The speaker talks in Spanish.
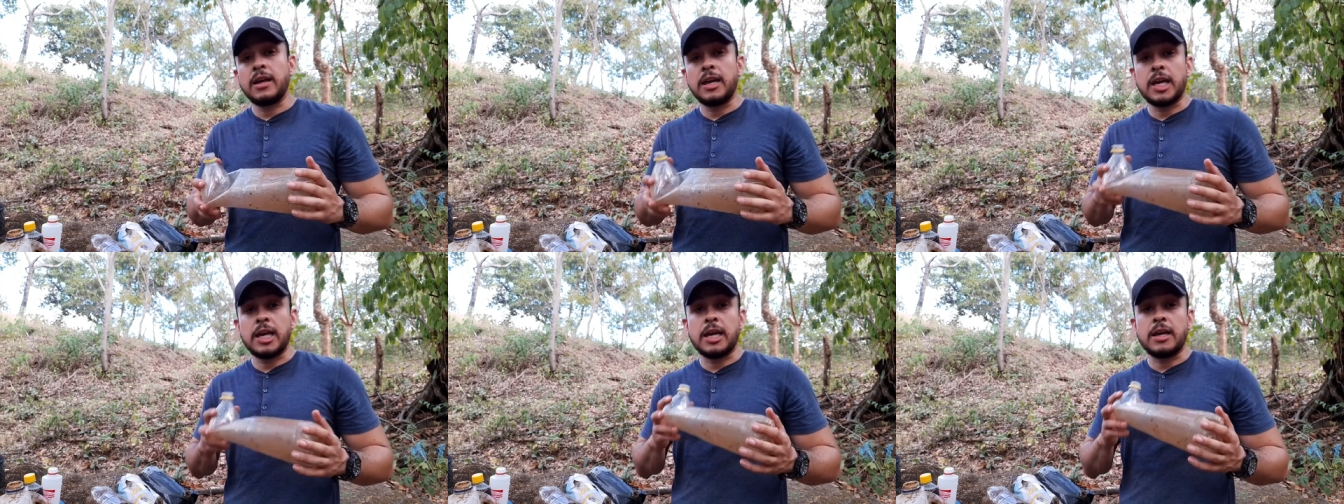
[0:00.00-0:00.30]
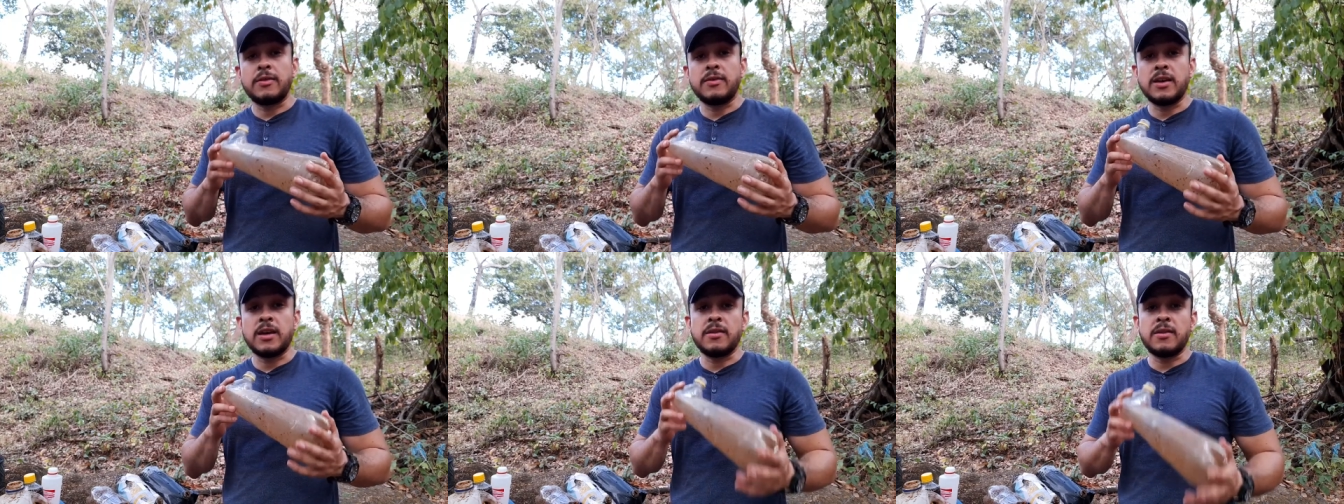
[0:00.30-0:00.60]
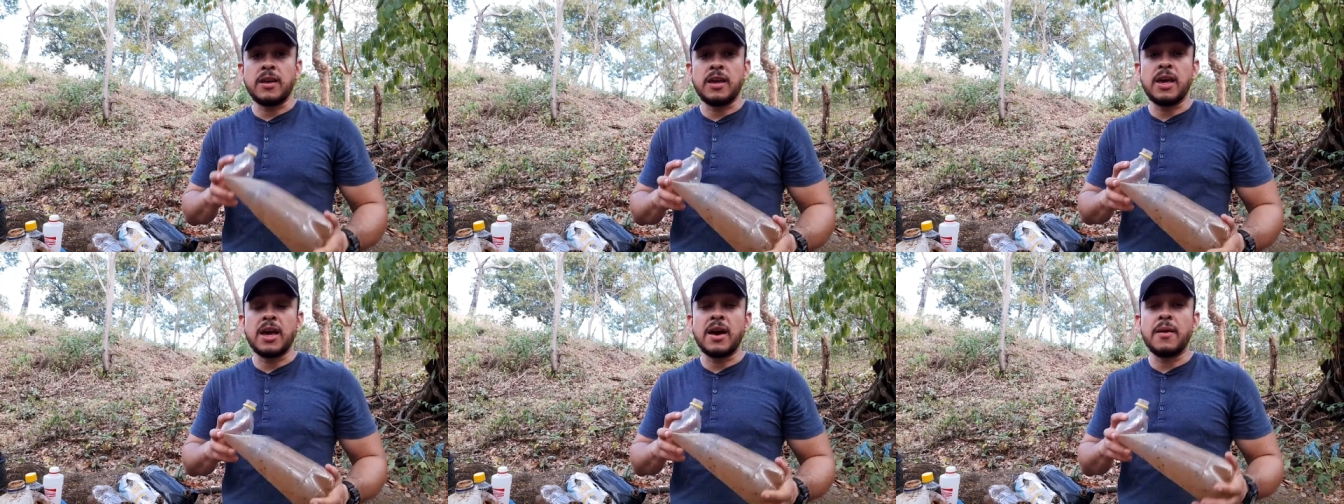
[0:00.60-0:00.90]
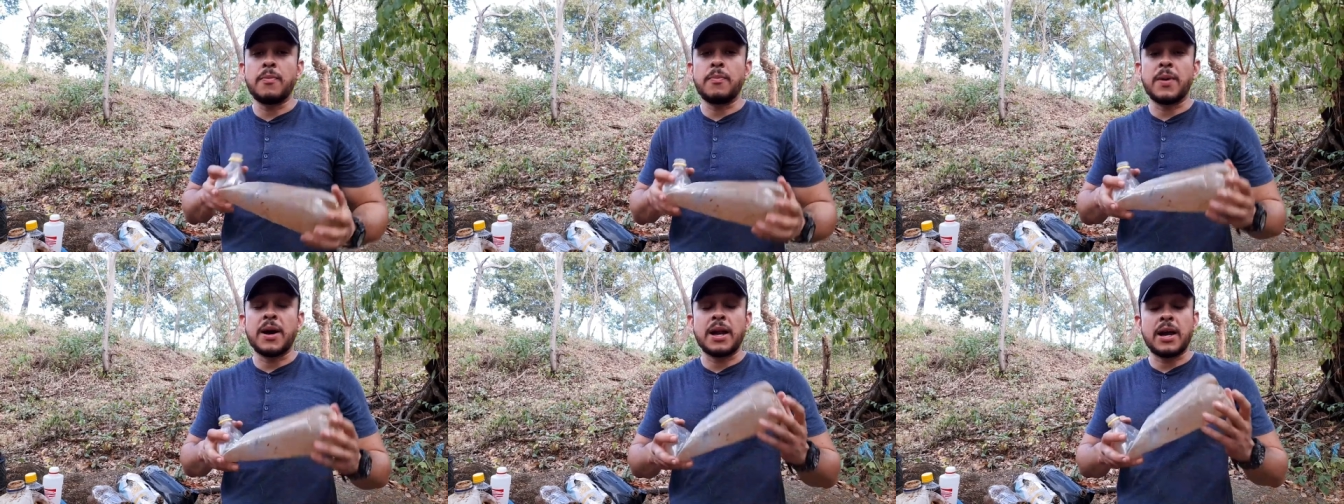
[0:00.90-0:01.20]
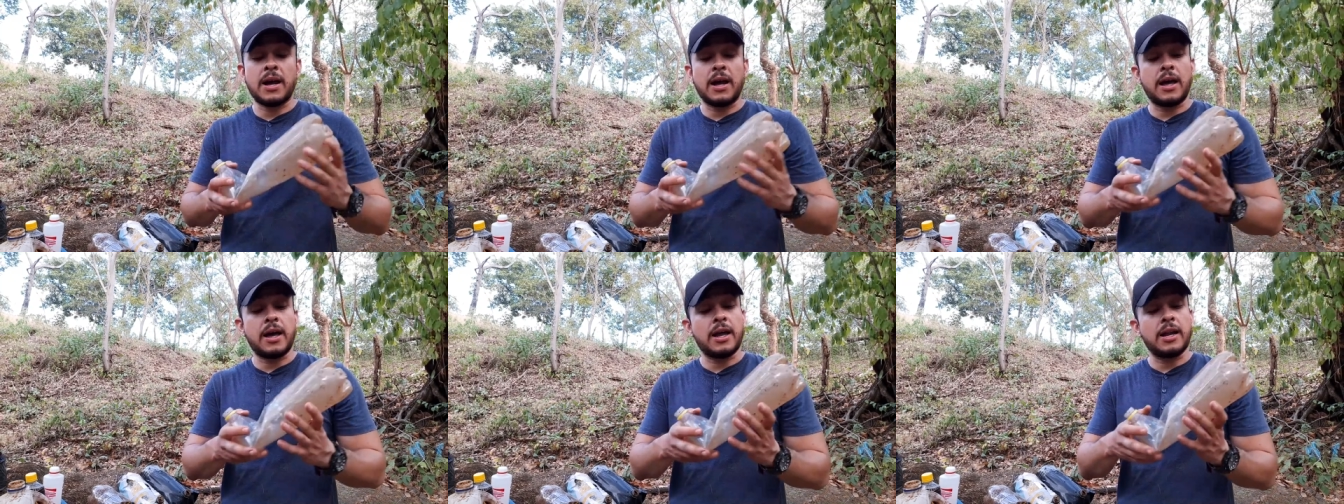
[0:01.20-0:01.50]
10 eh, días
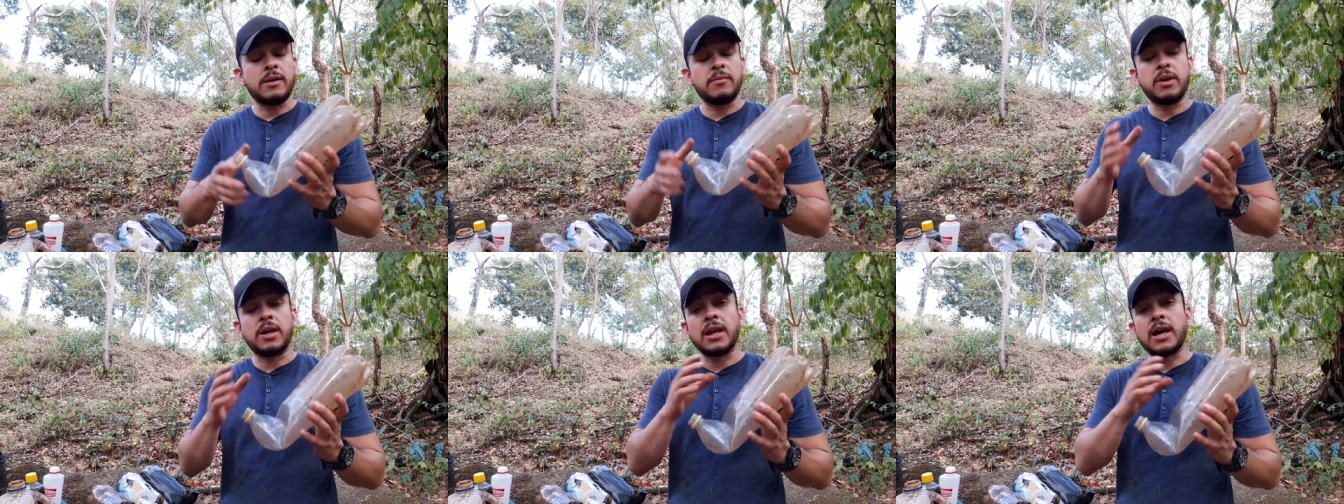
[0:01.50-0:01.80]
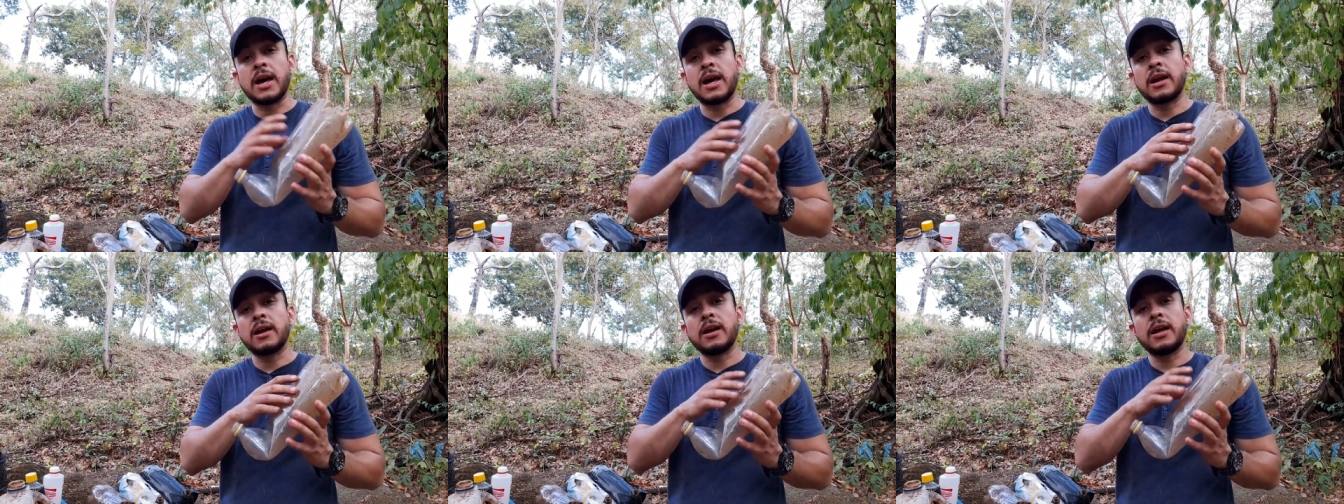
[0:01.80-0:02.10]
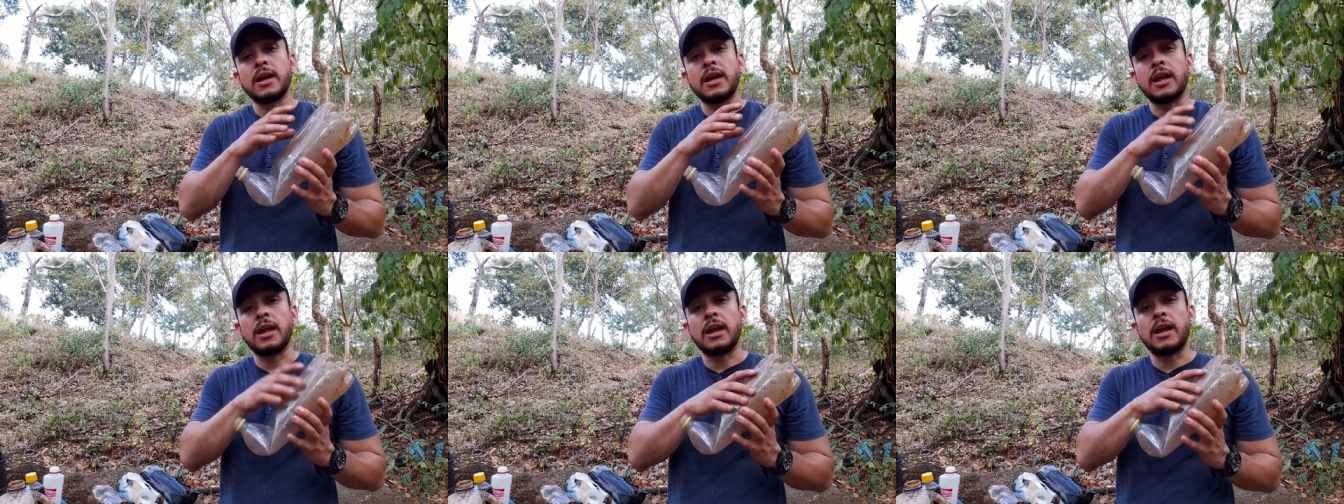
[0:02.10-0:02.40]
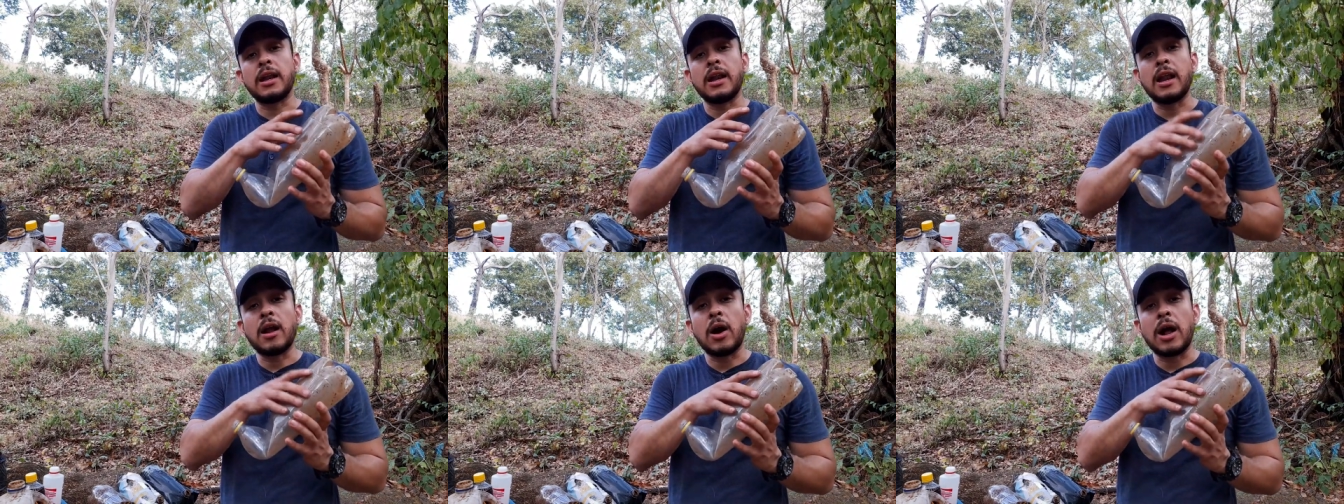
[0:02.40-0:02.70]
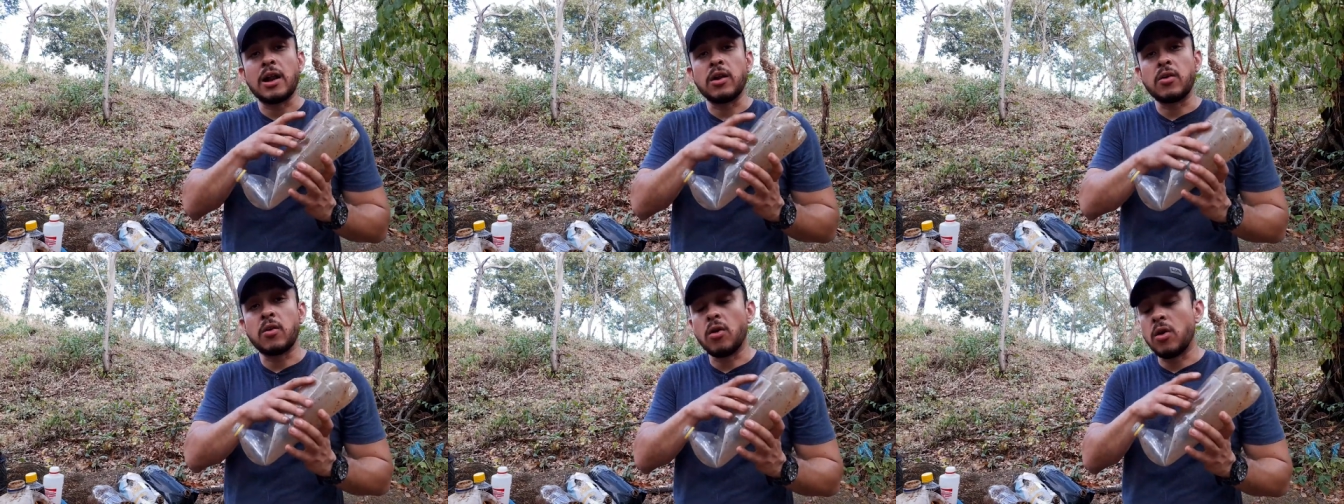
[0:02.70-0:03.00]
para eliminar el
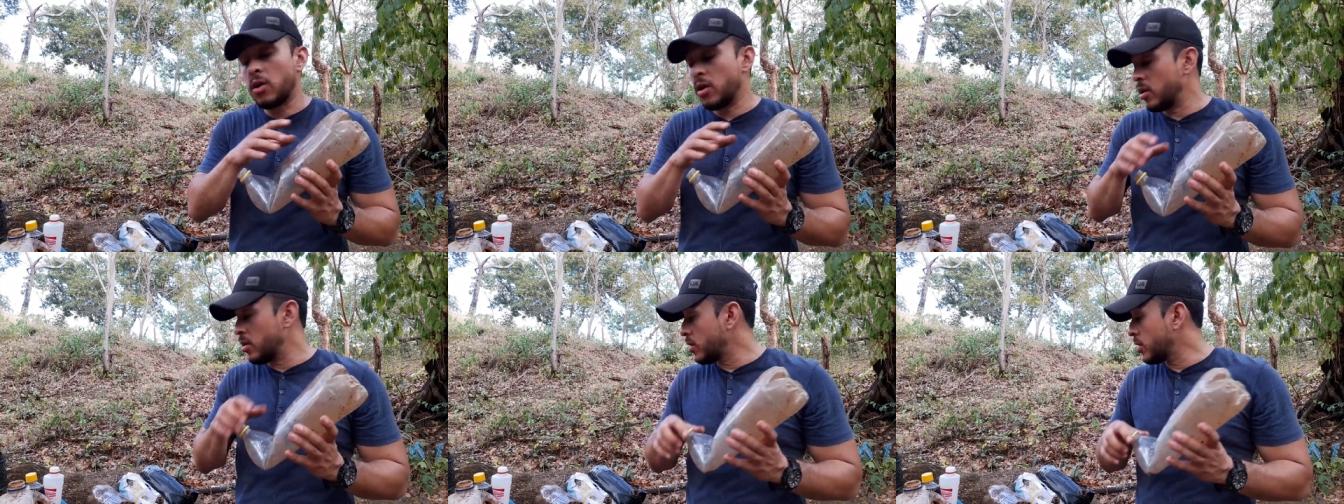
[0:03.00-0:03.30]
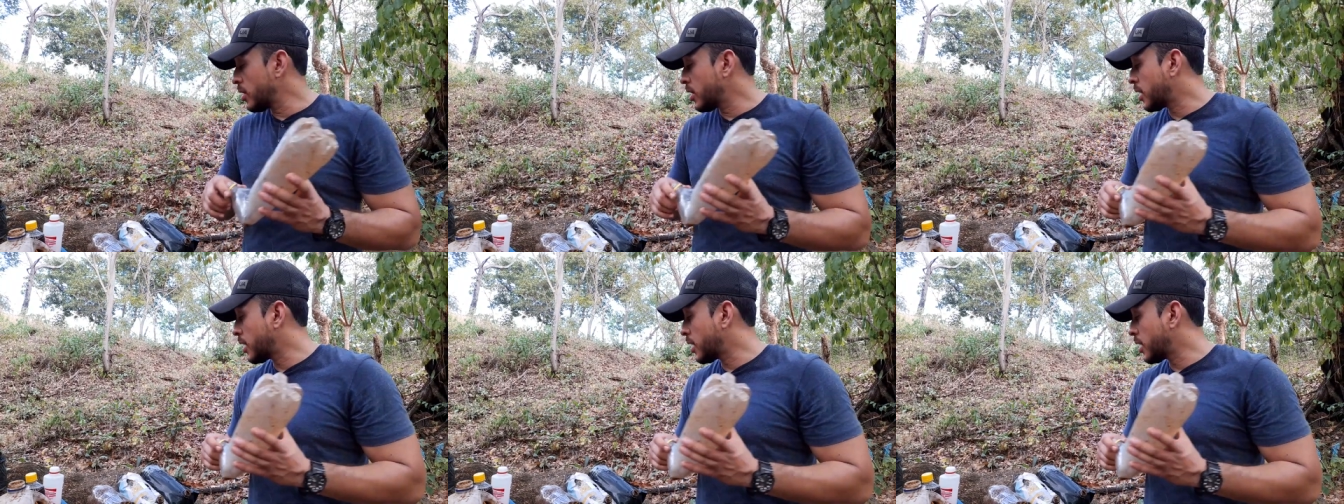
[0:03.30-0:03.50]
alcohol